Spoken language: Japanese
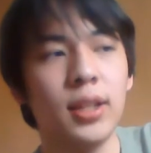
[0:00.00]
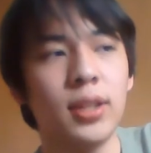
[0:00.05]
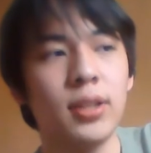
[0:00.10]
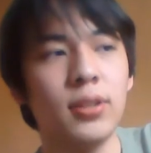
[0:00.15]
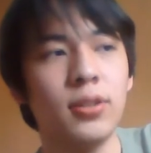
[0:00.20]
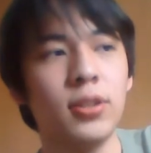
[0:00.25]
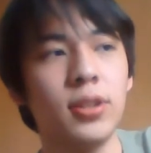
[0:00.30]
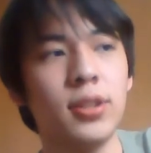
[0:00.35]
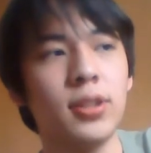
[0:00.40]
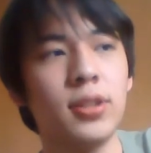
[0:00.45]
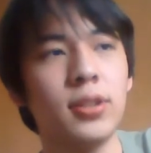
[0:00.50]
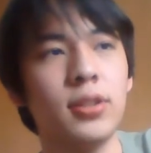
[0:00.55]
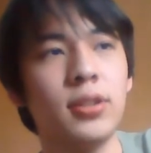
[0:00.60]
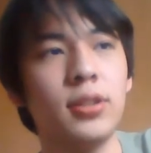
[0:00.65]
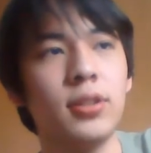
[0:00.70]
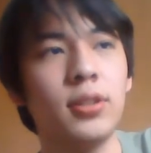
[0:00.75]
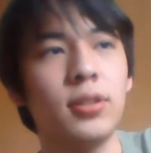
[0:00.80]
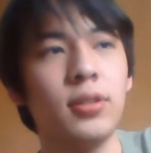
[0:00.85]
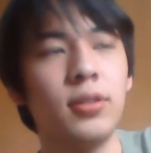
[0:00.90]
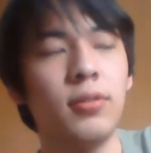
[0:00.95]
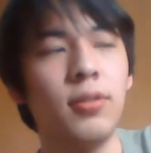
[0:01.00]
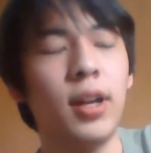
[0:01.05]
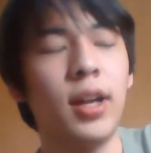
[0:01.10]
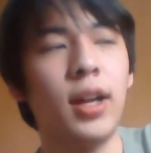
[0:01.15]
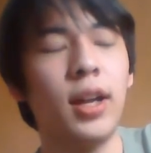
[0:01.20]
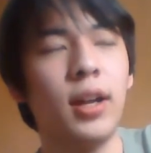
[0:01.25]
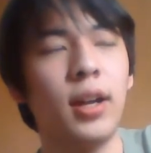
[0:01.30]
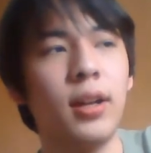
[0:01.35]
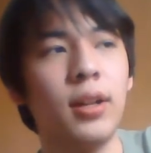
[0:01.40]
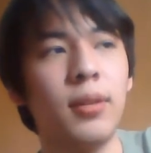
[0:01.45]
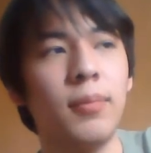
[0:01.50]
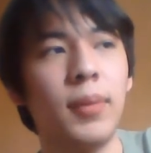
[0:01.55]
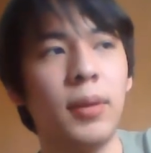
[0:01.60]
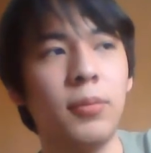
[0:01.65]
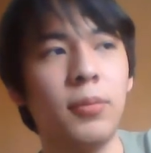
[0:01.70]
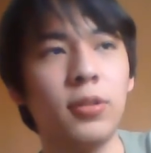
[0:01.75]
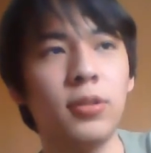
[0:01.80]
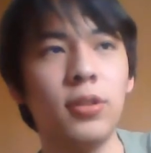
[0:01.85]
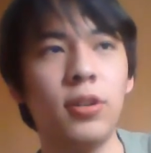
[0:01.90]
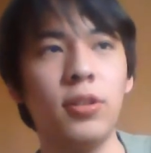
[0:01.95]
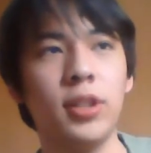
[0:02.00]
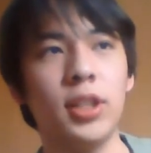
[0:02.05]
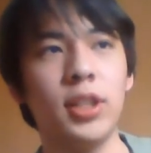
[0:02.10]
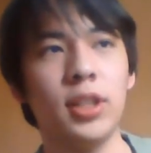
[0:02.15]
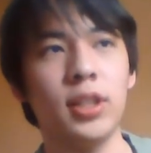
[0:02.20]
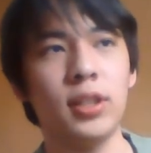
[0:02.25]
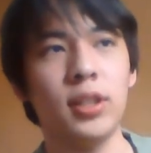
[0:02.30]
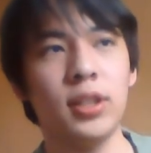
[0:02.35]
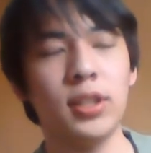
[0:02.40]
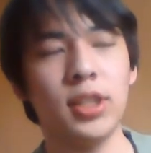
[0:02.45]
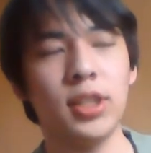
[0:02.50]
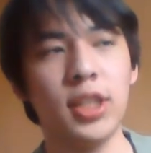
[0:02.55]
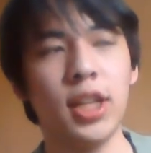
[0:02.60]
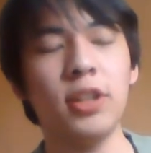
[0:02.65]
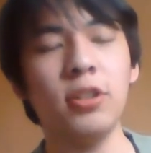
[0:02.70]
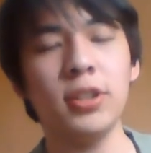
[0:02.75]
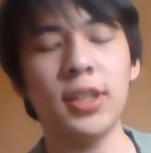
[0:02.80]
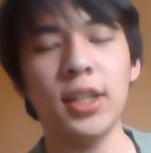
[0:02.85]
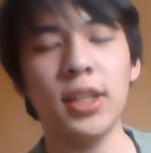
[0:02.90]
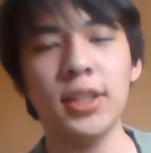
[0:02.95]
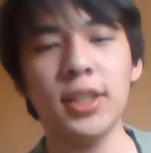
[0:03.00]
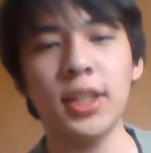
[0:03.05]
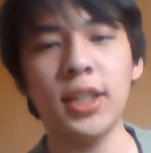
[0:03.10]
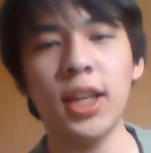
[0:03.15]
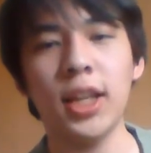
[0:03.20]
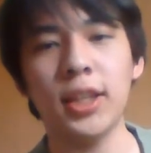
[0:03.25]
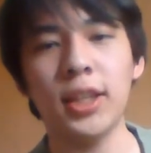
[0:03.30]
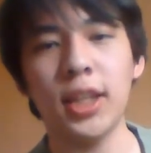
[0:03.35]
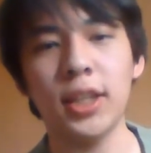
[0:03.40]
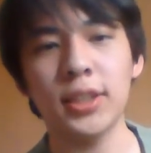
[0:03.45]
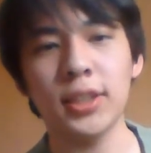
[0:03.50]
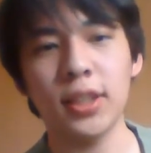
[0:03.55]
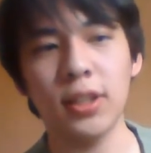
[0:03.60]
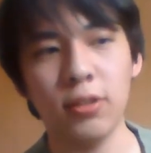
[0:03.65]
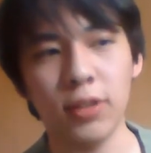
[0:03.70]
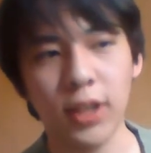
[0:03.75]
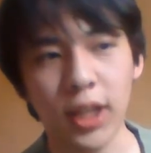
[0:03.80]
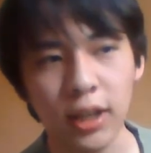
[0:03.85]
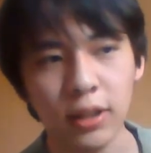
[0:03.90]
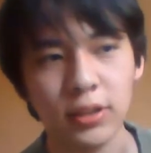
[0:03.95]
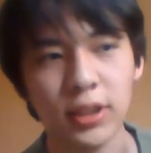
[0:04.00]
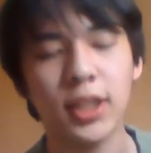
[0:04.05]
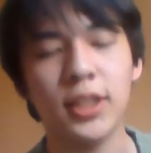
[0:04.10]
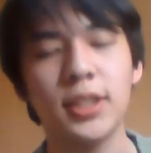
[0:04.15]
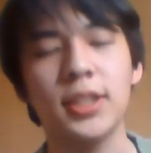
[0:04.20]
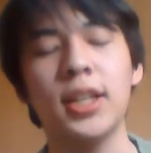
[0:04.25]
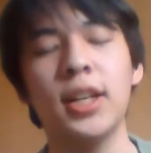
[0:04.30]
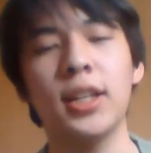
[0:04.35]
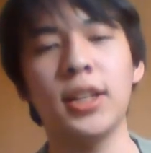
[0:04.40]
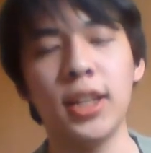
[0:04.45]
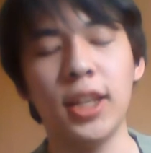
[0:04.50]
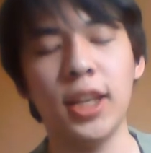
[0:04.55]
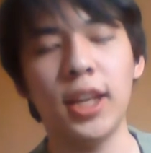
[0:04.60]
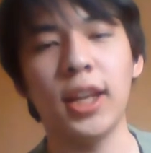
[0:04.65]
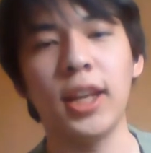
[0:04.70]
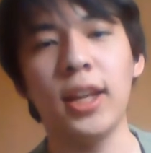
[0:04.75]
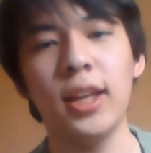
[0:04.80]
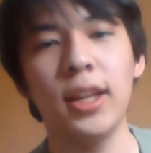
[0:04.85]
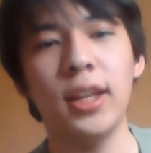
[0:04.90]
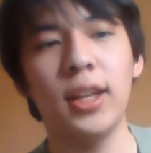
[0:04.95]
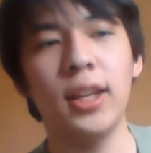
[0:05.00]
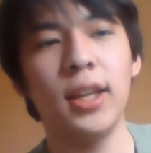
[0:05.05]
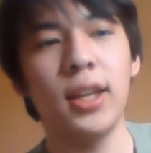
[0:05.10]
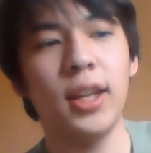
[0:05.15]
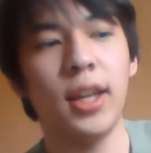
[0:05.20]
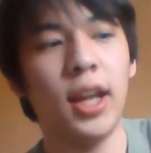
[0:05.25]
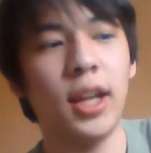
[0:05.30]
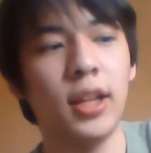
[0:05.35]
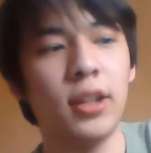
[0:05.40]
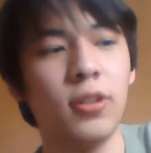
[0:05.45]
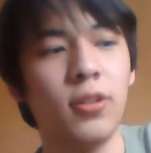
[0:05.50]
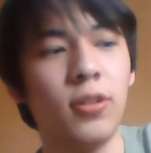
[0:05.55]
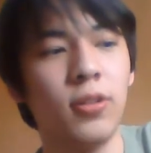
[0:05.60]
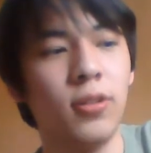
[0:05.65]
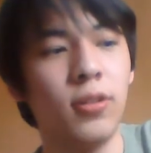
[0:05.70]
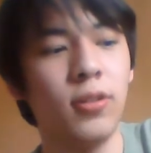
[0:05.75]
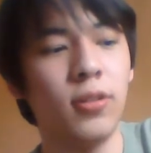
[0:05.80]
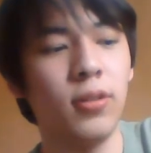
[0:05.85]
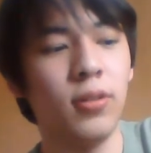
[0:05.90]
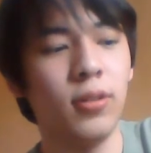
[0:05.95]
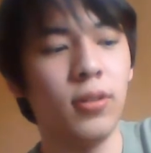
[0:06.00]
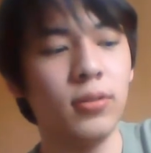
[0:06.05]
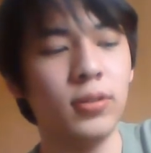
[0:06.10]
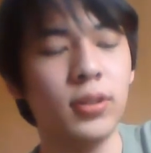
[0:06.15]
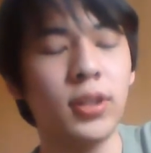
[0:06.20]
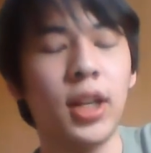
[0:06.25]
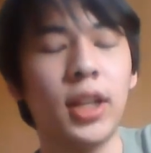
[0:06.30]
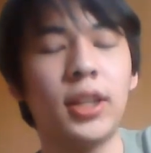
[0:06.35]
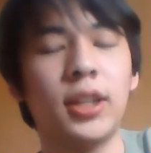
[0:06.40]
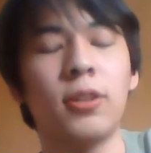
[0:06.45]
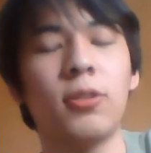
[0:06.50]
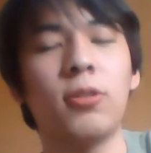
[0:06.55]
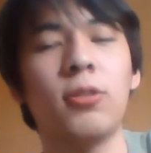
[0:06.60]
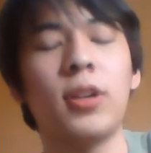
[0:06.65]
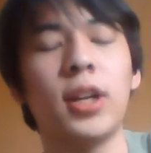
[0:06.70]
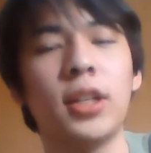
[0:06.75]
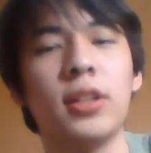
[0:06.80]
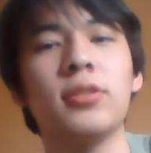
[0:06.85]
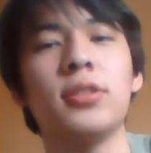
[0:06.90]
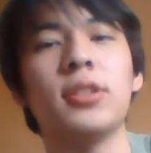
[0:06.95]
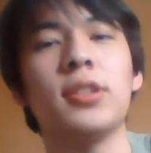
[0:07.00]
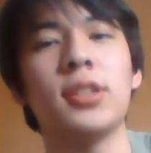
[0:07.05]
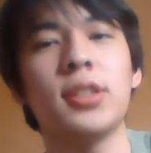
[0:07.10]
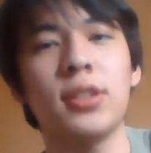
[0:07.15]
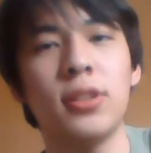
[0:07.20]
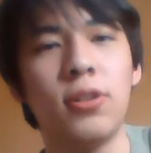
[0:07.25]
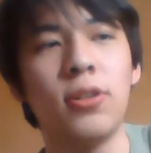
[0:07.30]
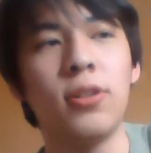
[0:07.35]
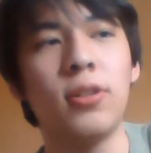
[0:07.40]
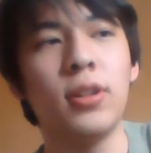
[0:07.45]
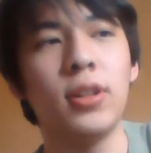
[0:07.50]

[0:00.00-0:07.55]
そいつは、まあ、僕より下の成績やったんですけど逆転されて受かった子がいるんですよ。